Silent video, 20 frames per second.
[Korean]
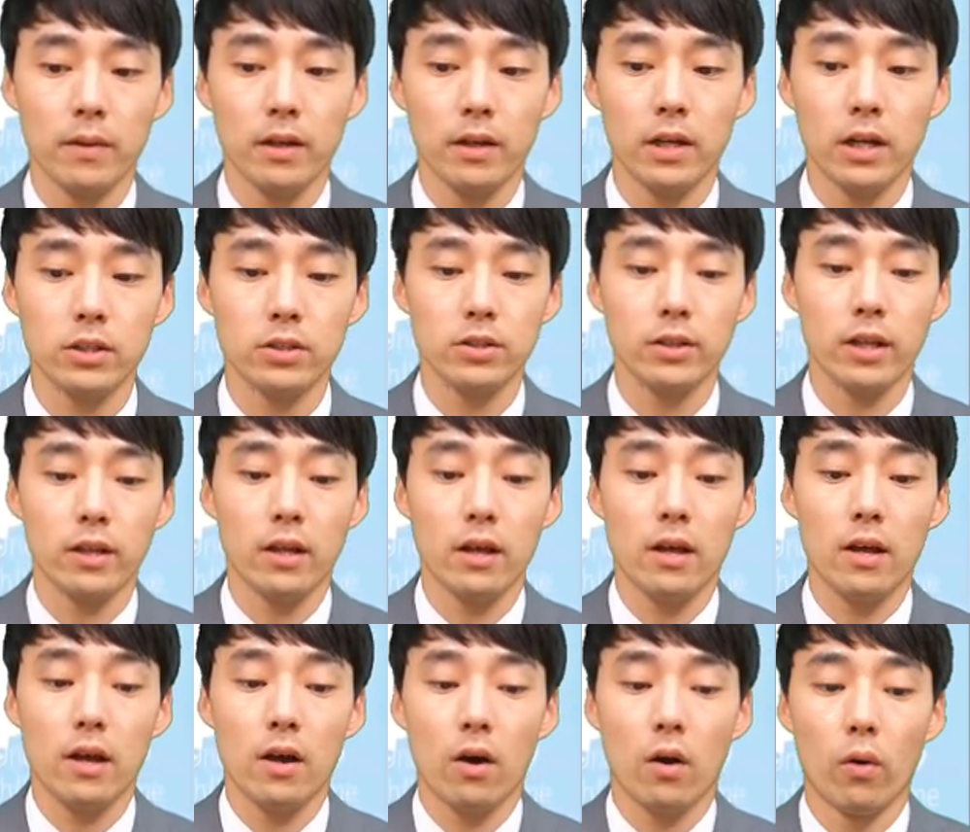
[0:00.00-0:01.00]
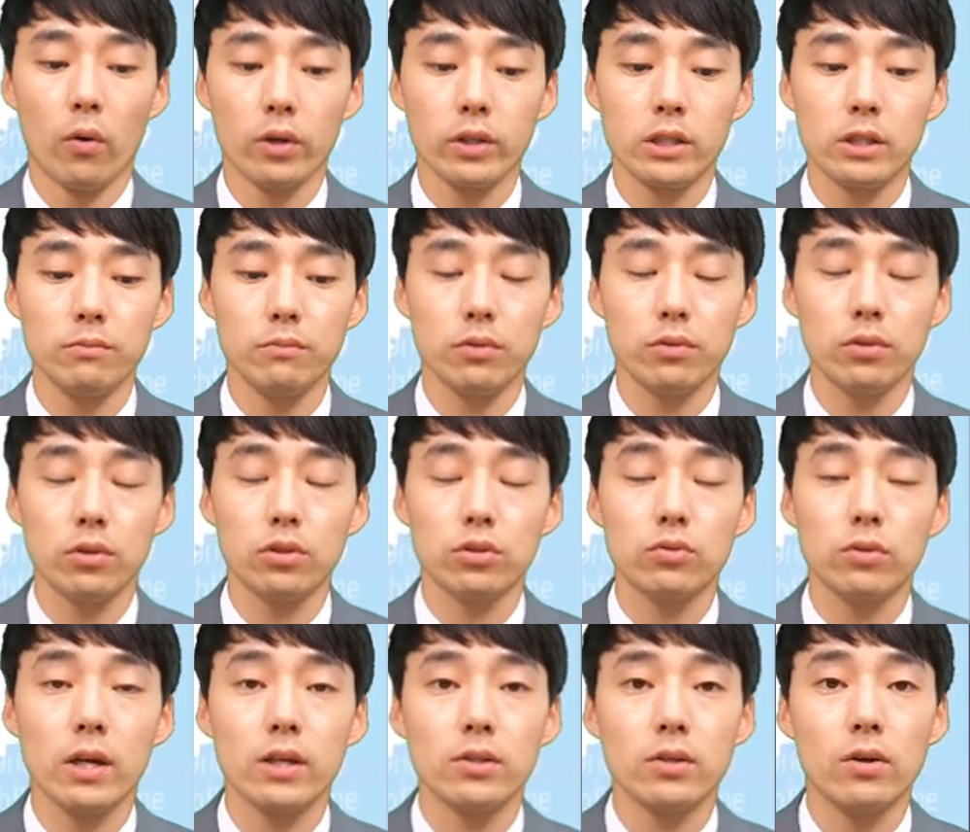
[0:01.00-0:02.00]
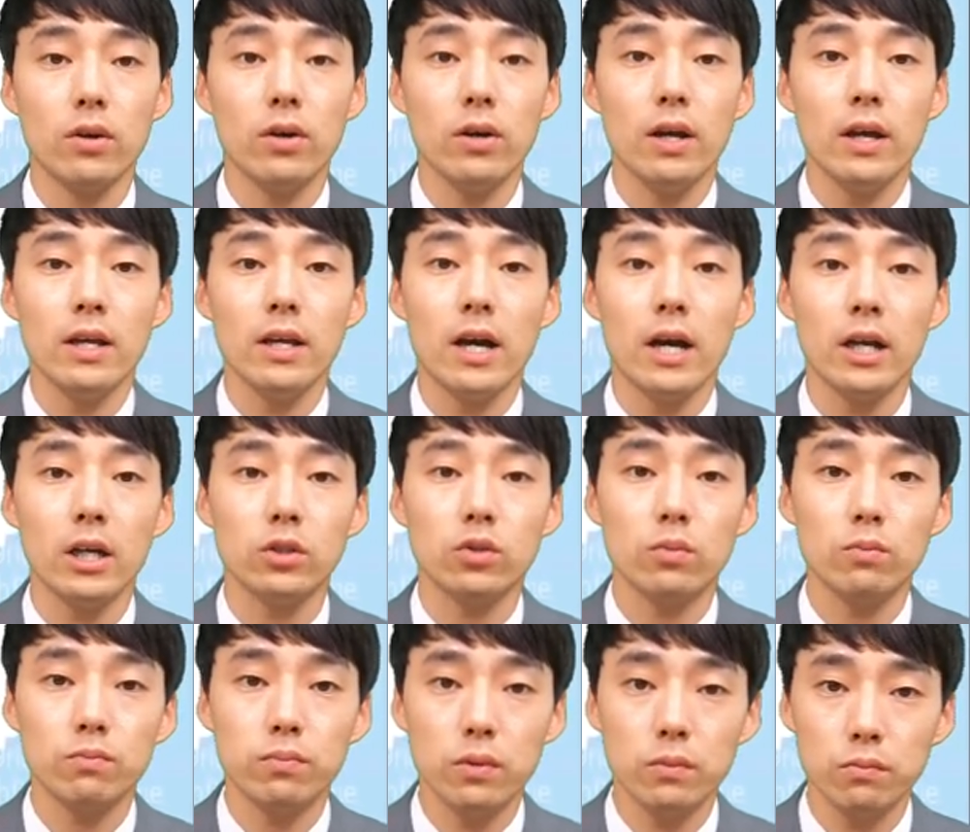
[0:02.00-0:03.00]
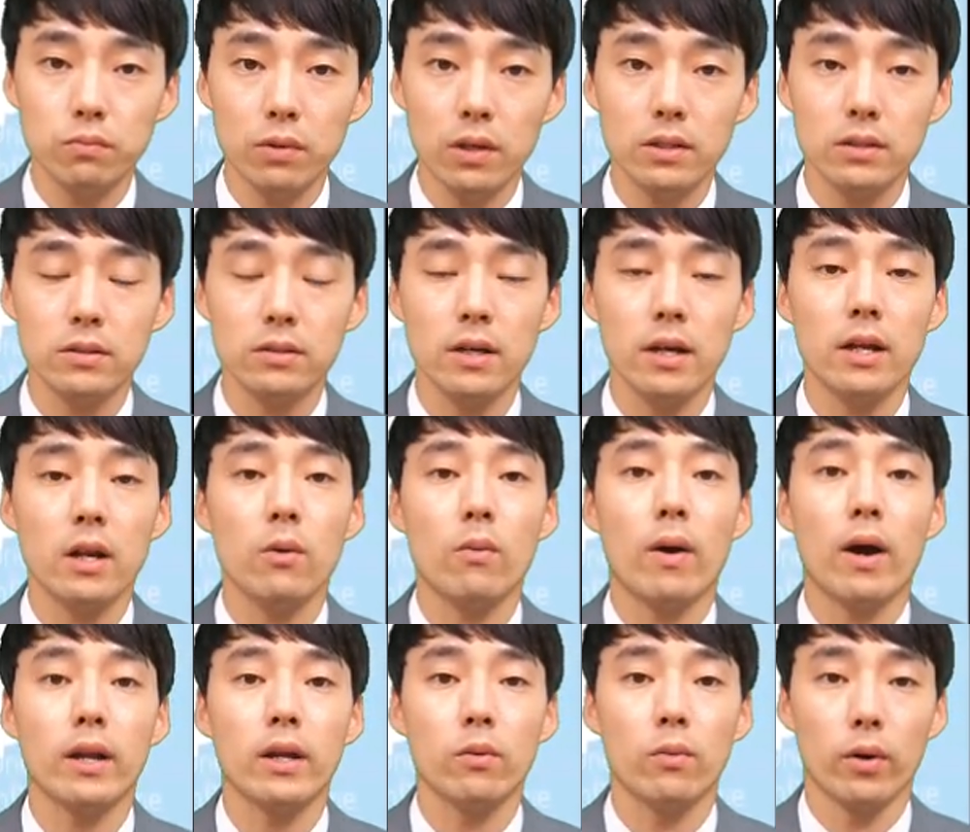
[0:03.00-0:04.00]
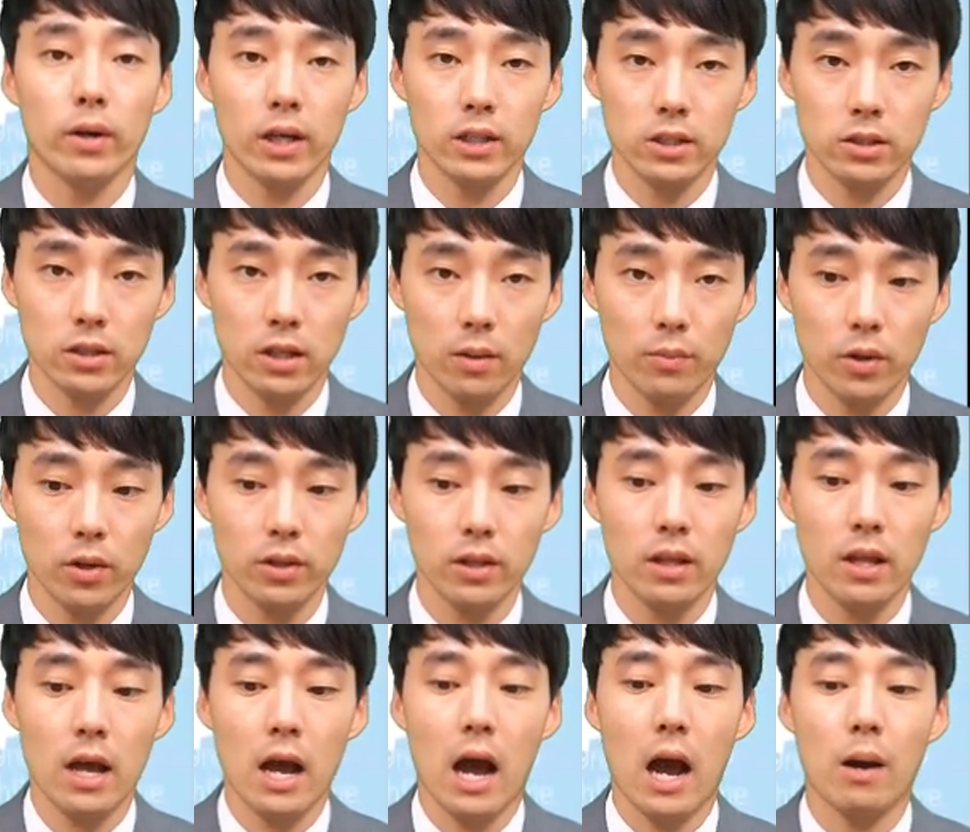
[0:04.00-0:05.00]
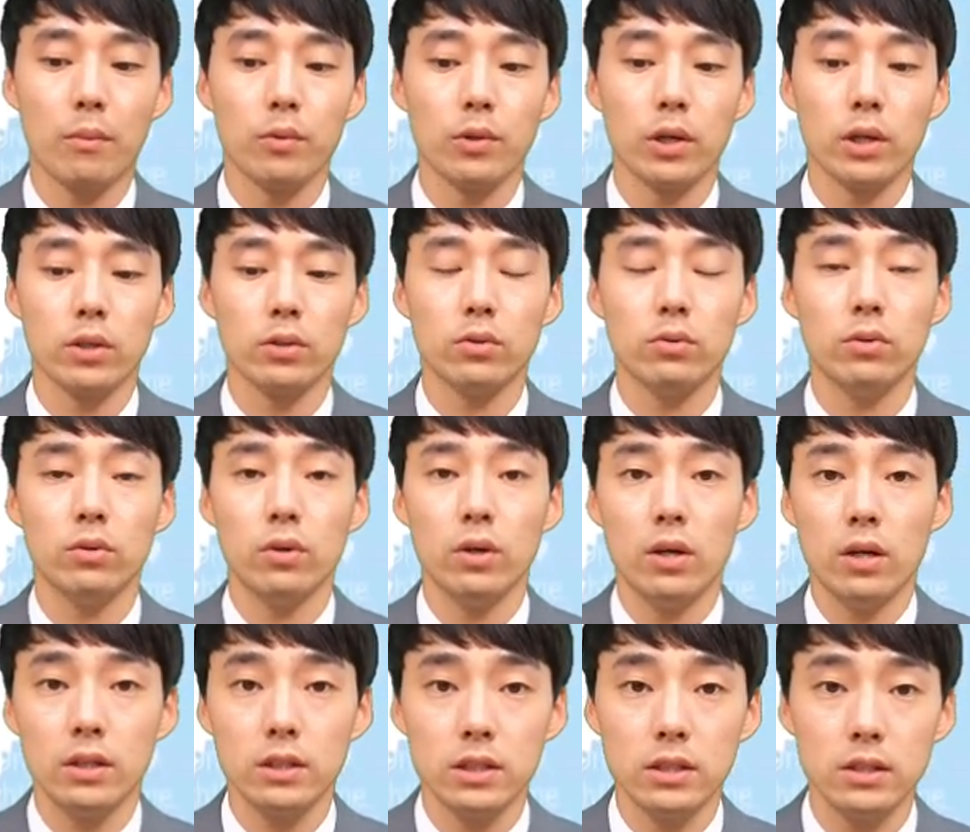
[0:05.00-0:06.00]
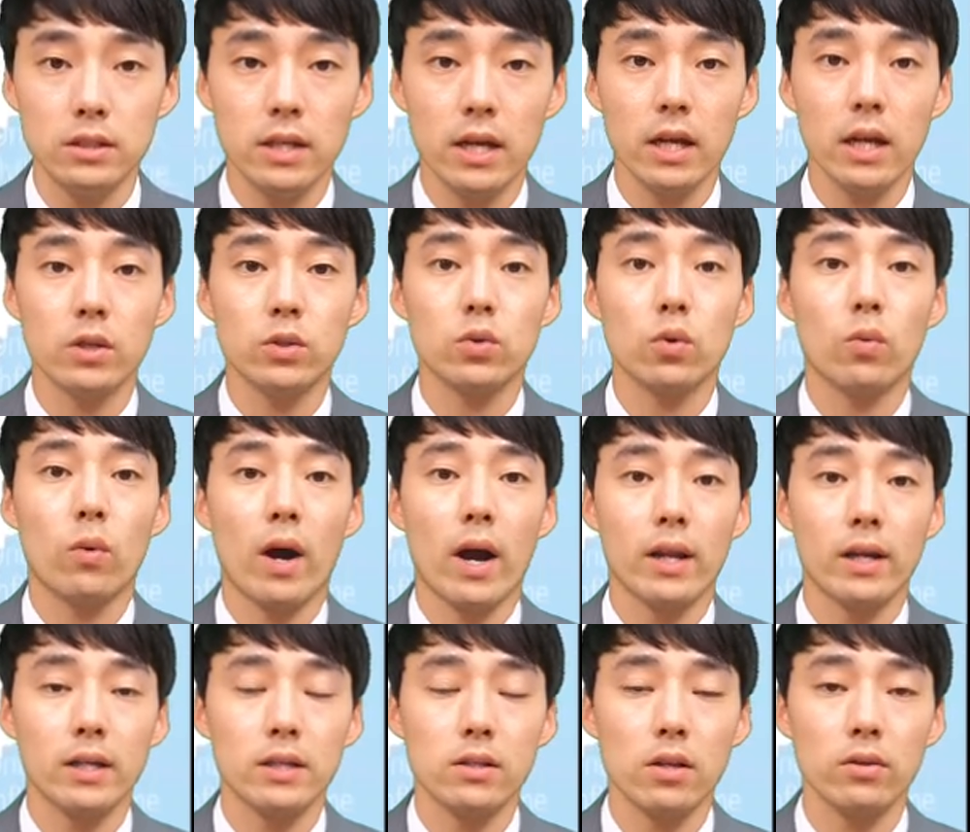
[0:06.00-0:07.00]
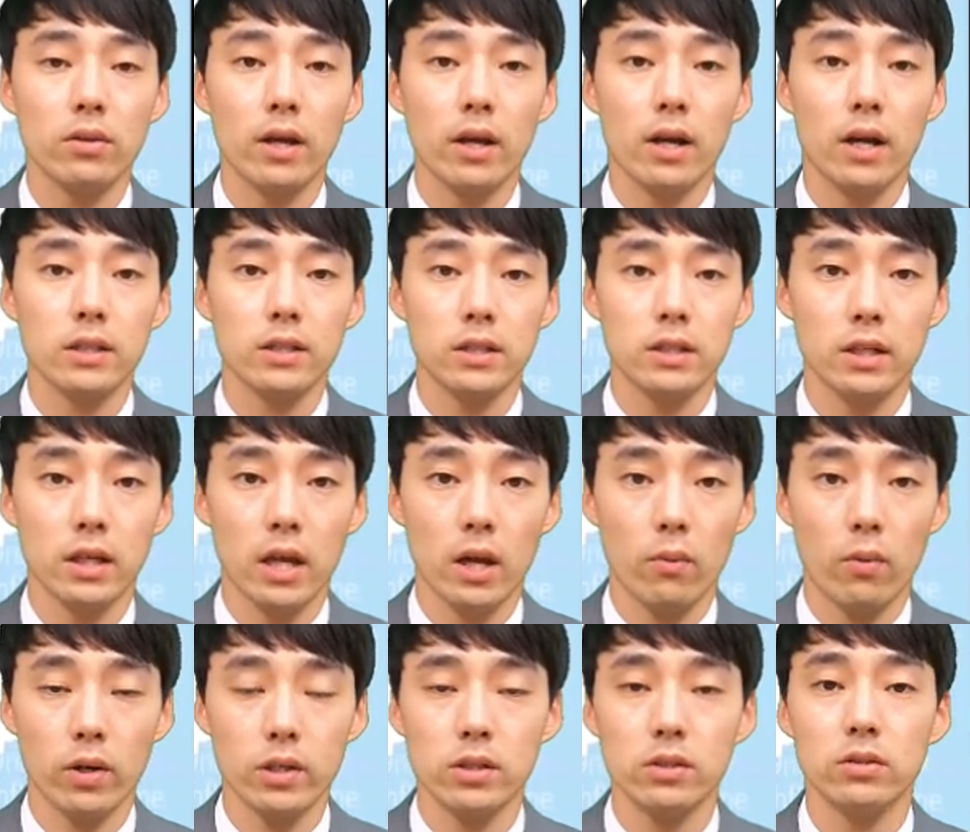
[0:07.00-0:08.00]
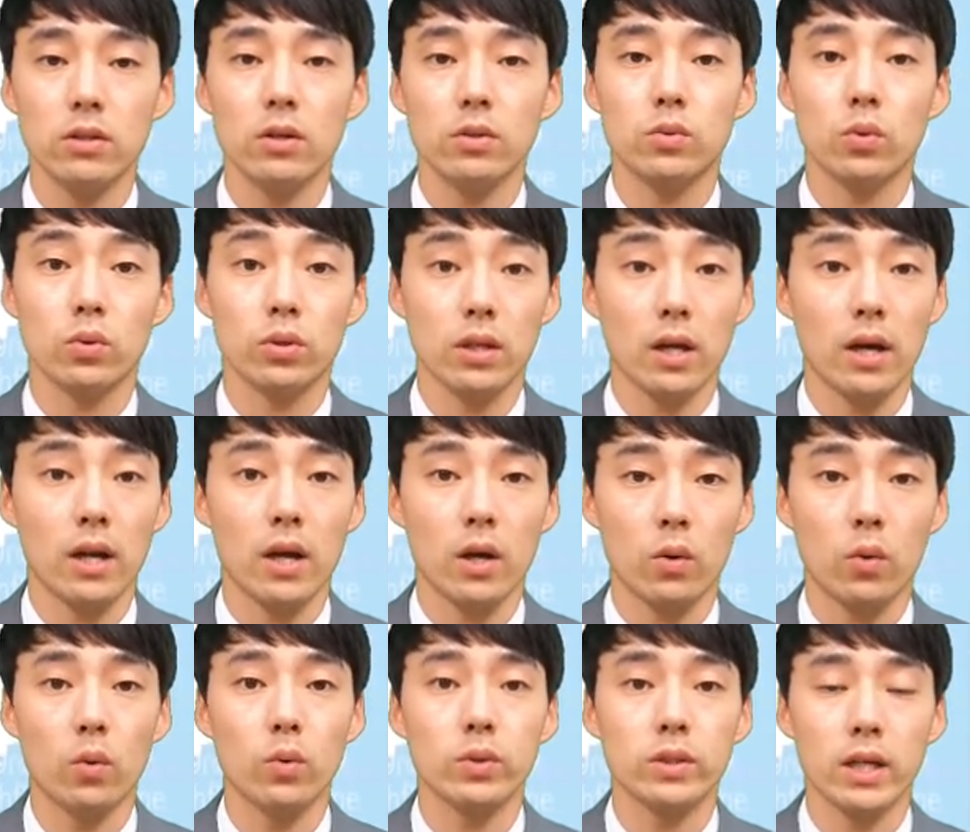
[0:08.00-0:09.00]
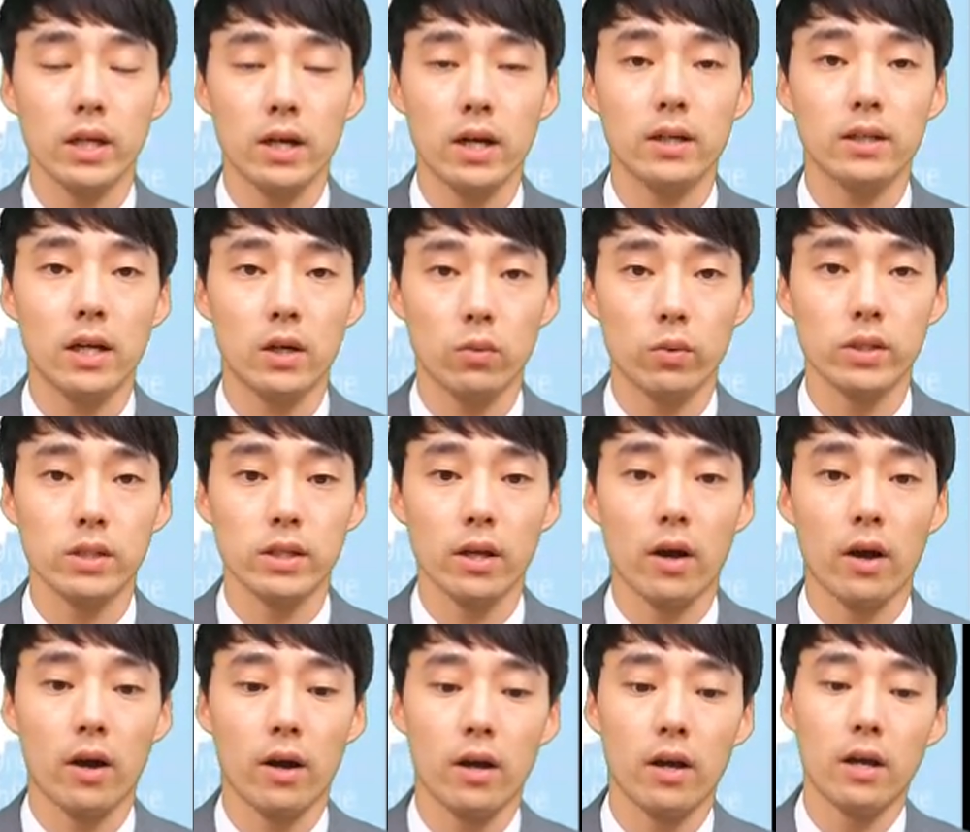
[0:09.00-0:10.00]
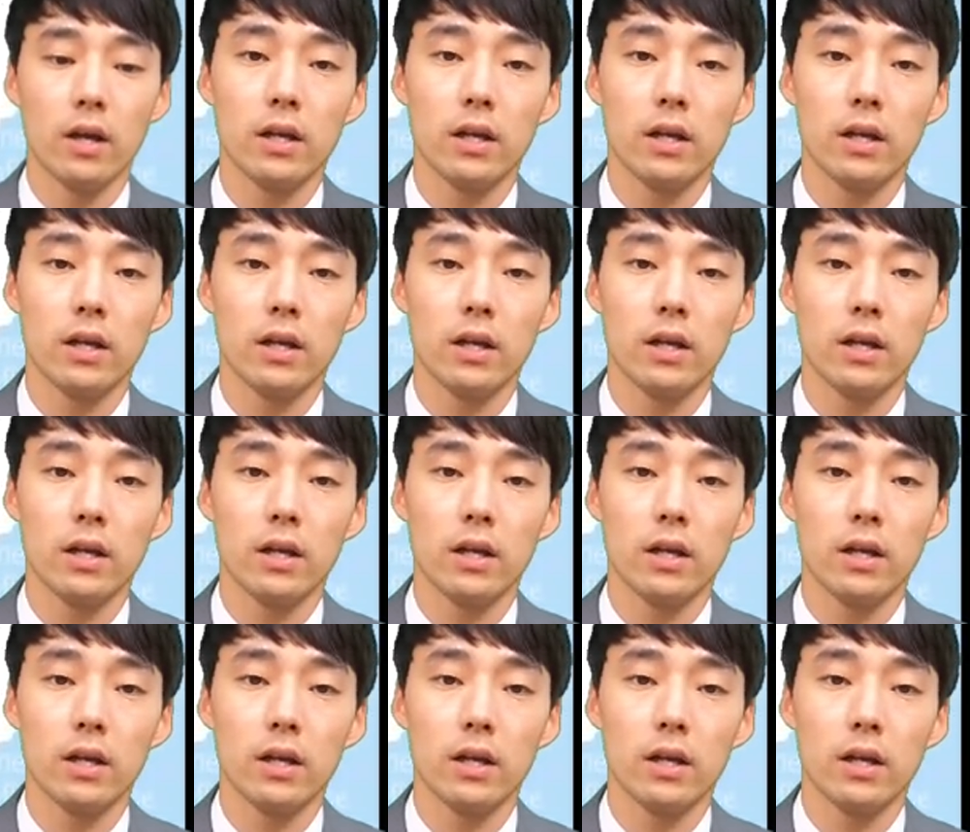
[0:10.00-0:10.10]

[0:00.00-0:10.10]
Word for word: 그래서 네, 어르신 분들 중에서 향이 좀 풍부한 스타일의 와인을 원하신다면 아무래도 신세계 쪽 와인을 선택하시는 게 훨씬 더 좋다라고 생각을 하고 있어요.